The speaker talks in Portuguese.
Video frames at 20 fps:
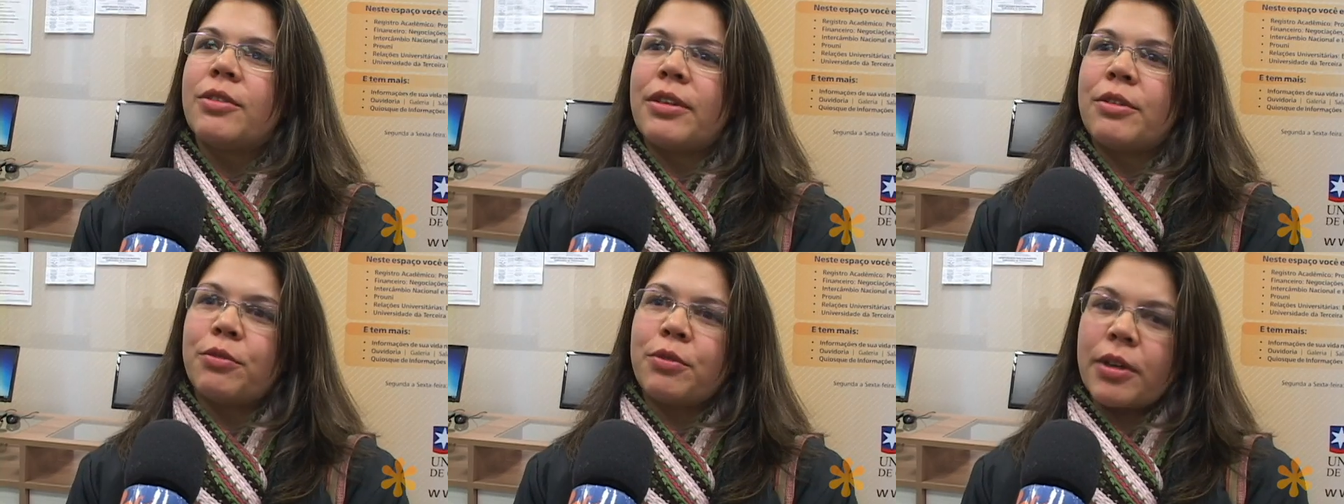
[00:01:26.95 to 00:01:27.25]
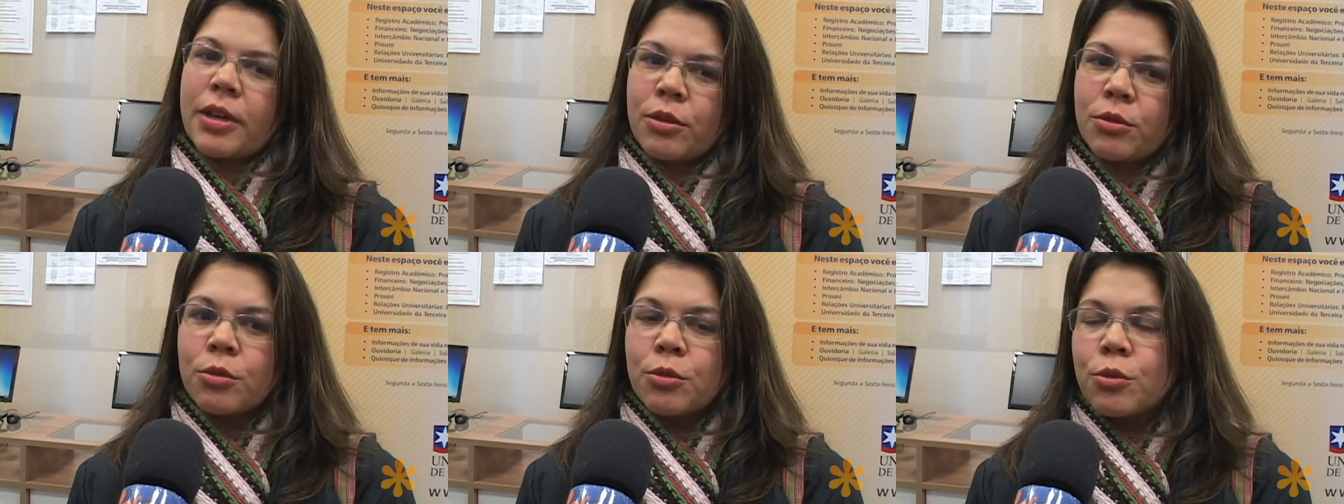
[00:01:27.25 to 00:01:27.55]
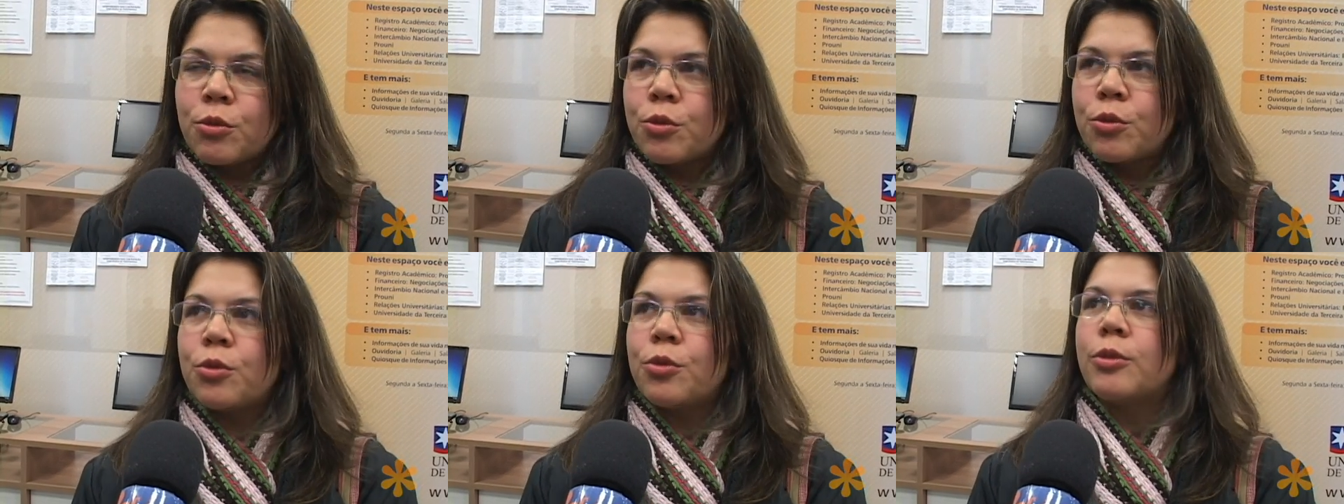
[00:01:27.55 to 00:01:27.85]
Daí fica
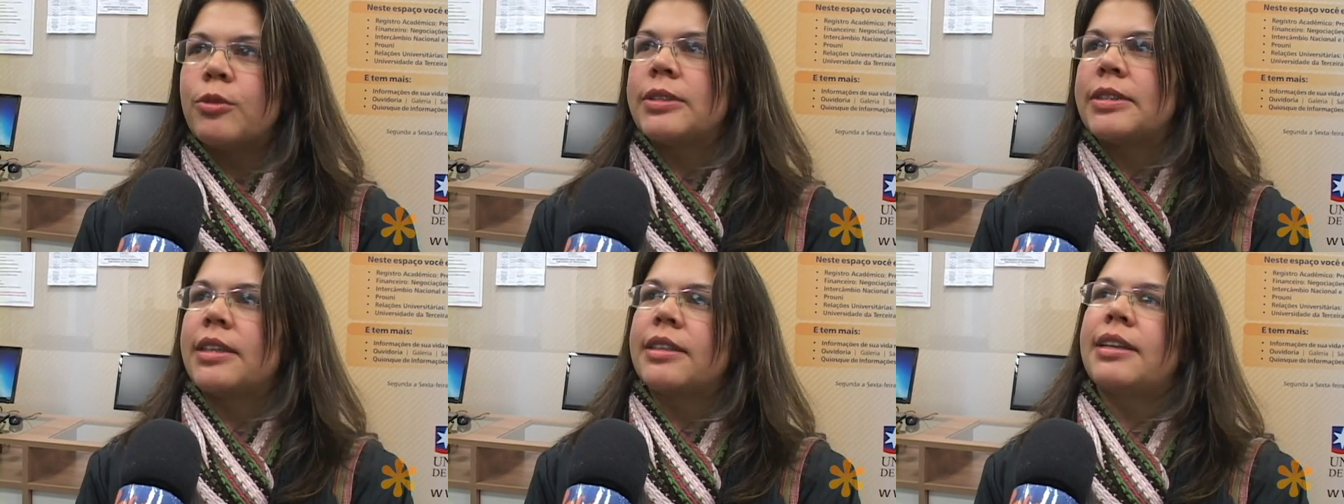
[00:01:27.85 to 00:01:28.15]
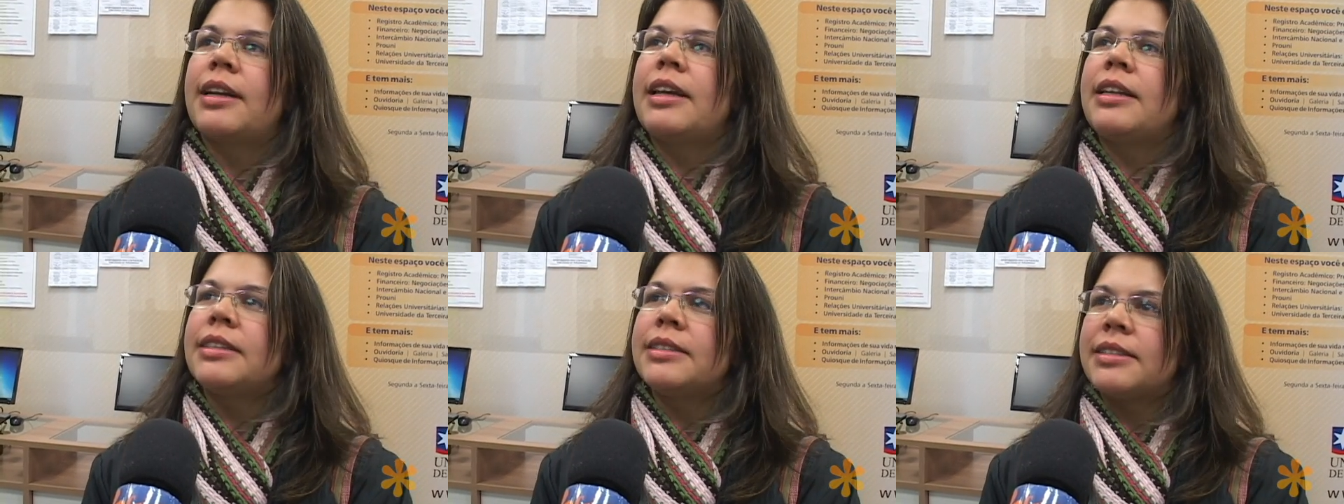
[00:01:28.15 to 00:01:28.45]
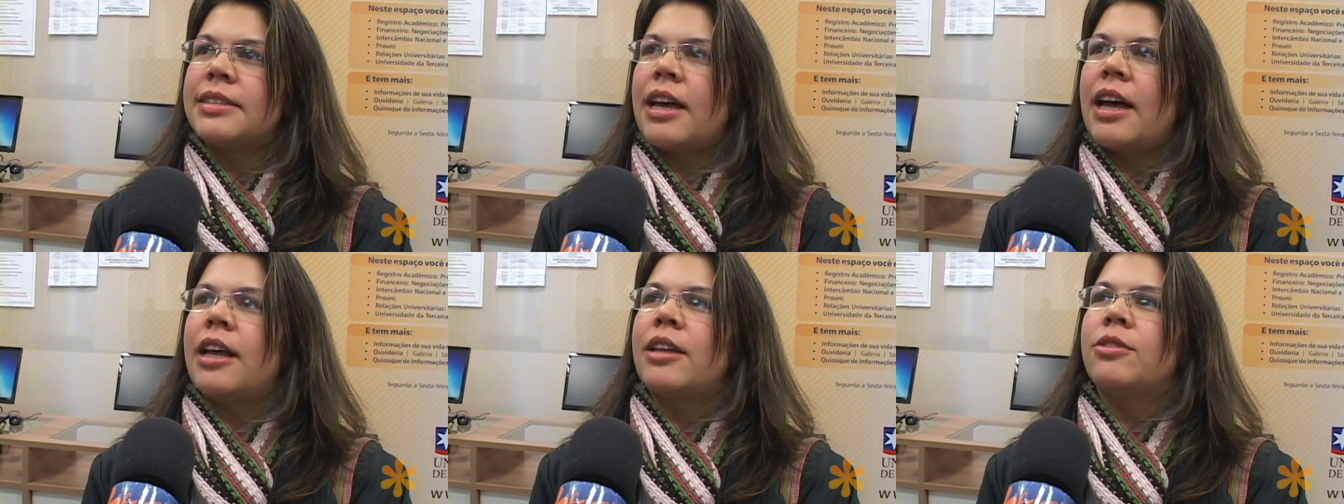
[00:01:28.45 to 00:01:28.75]
tudo
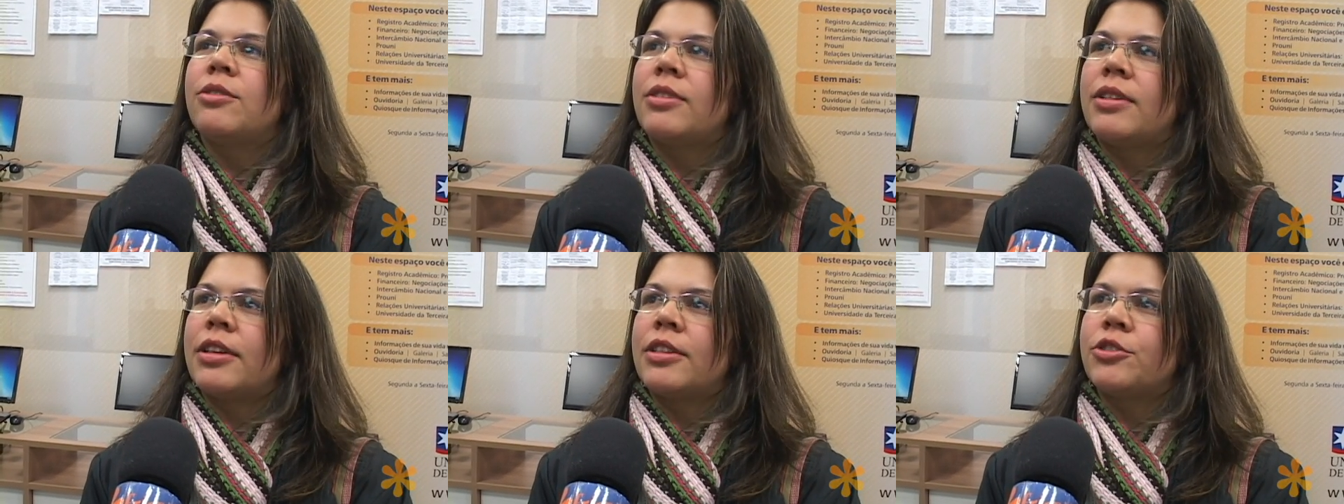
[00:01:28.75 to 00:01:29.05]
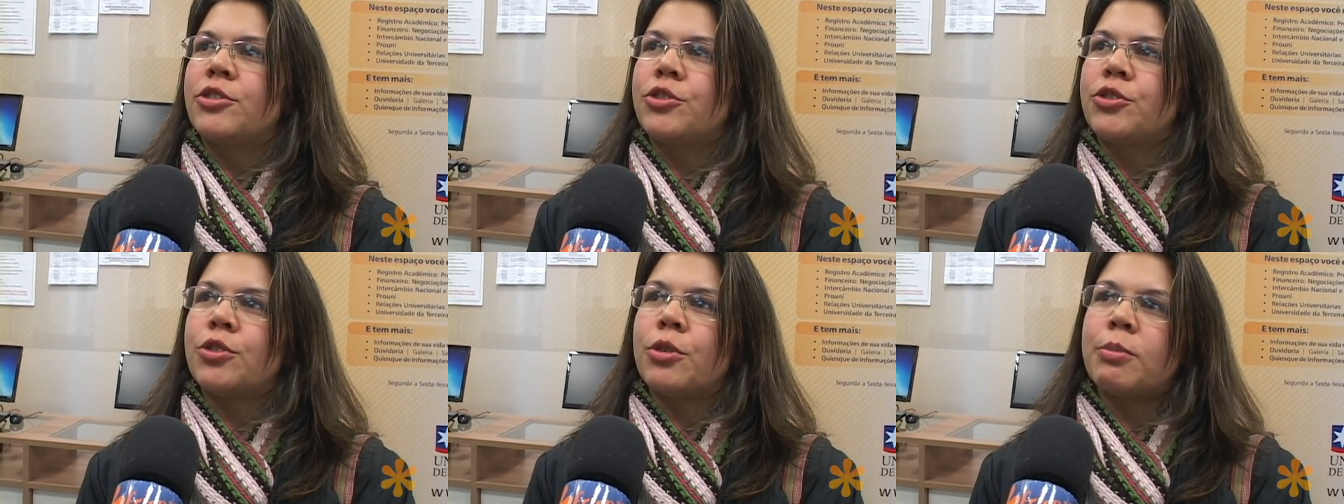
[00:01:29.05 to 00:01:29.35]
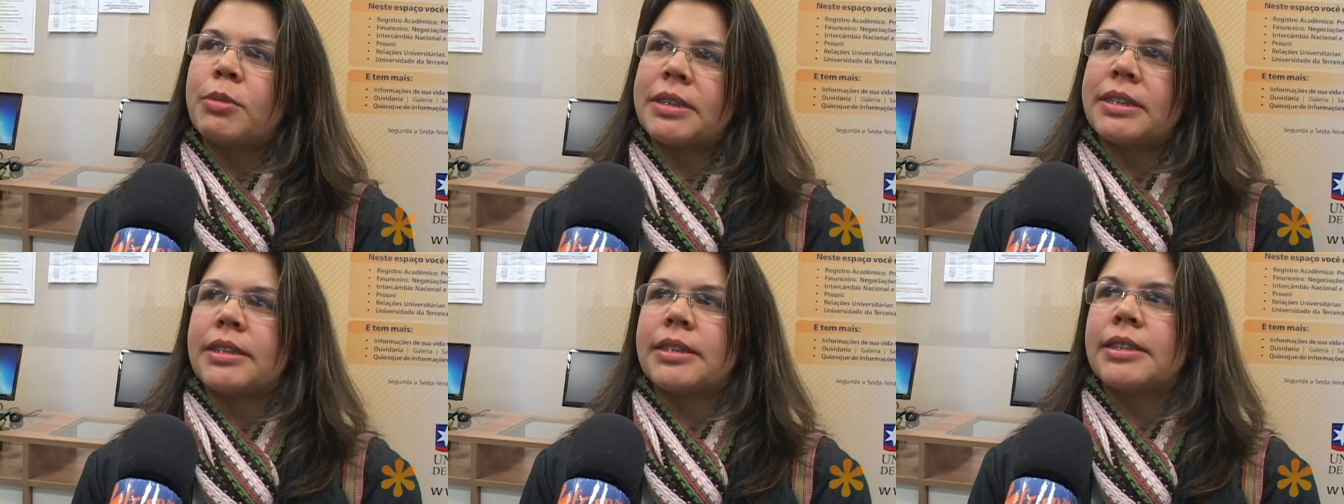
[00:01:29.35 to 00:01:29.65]
centralizado, né? A gente não
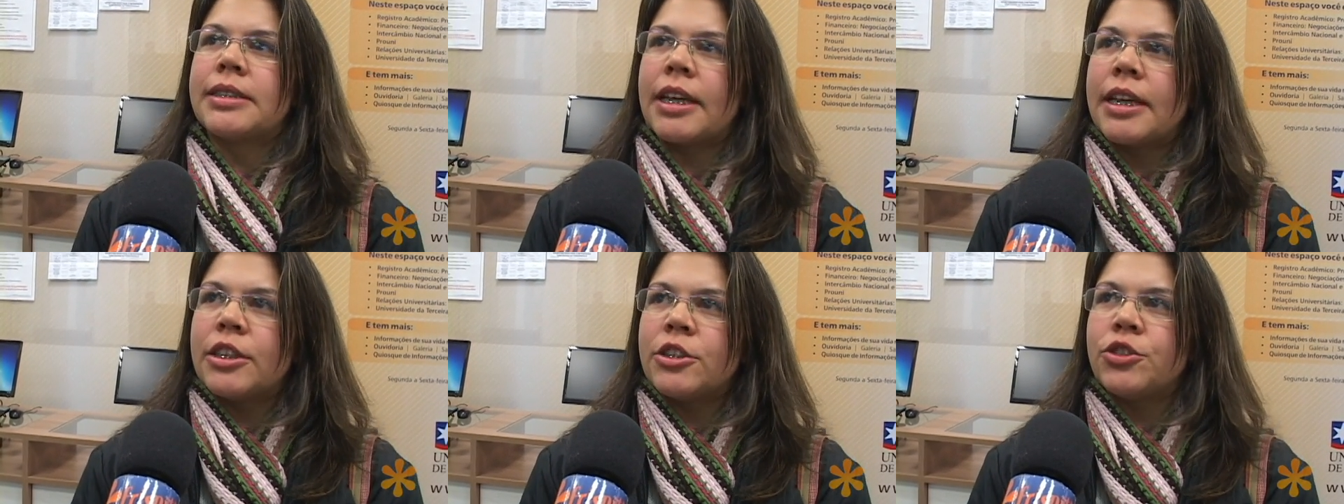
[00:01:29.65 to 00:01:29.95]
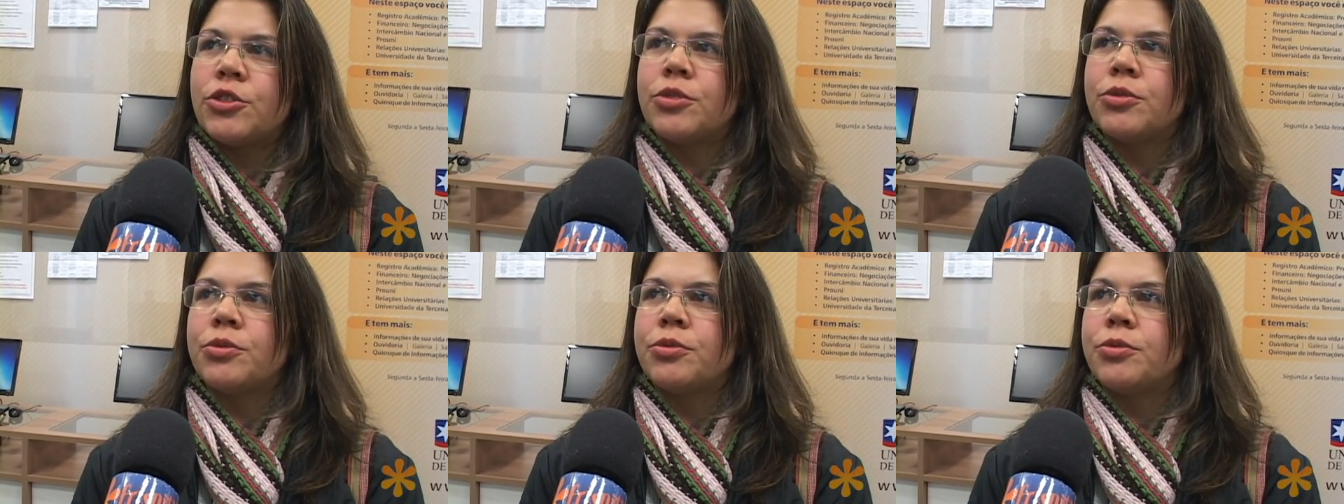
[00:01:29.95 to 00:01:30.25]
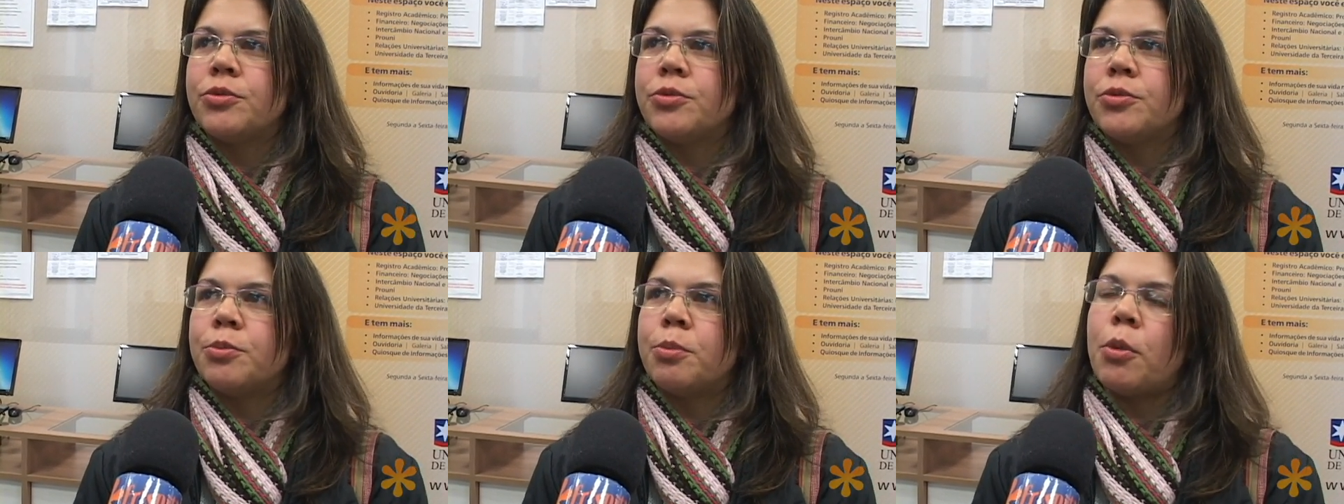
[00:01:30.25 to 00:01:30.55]
precisa ir de
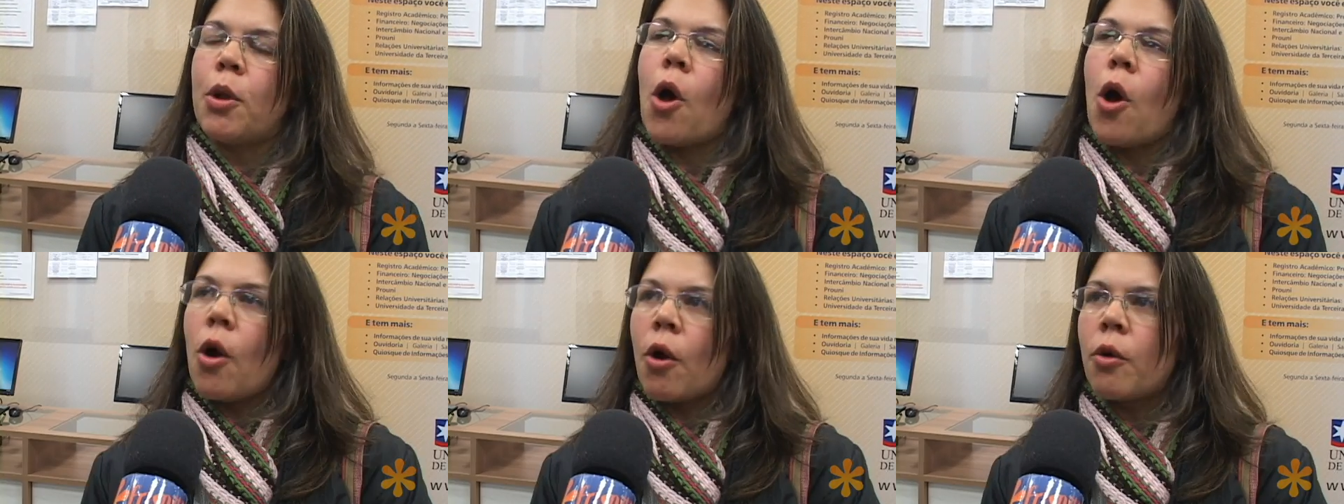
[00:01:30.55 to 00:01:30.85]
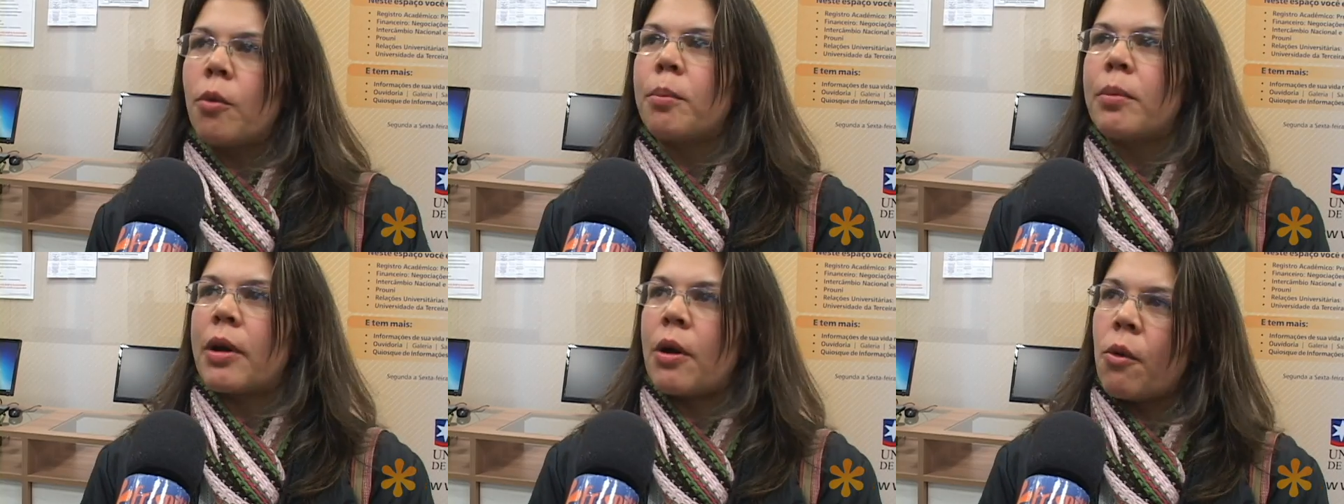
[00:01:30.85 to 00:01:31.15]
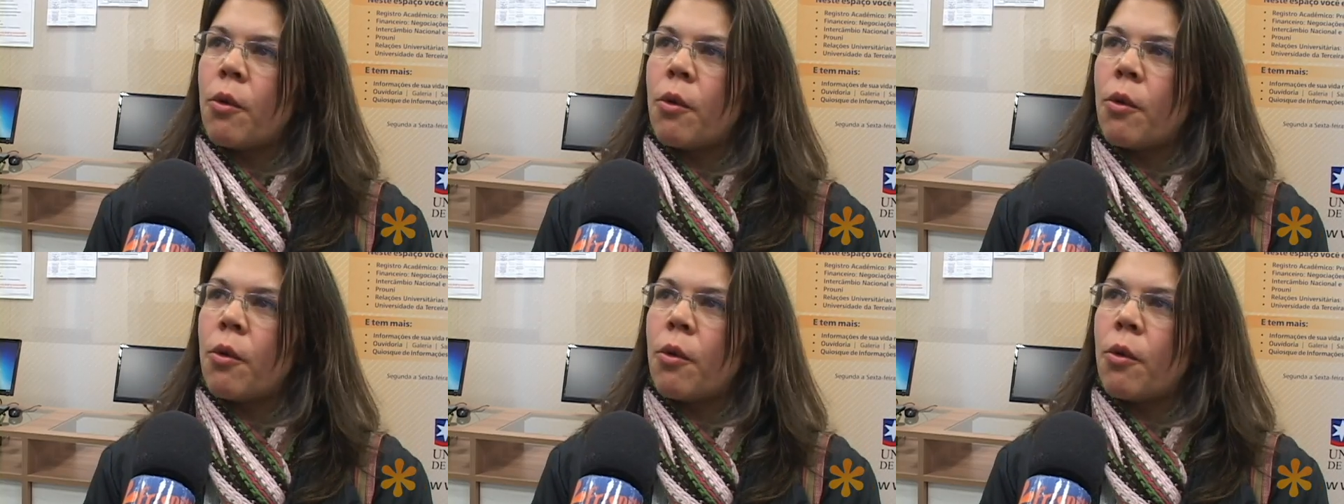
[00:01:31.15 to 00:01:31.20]
um bloco para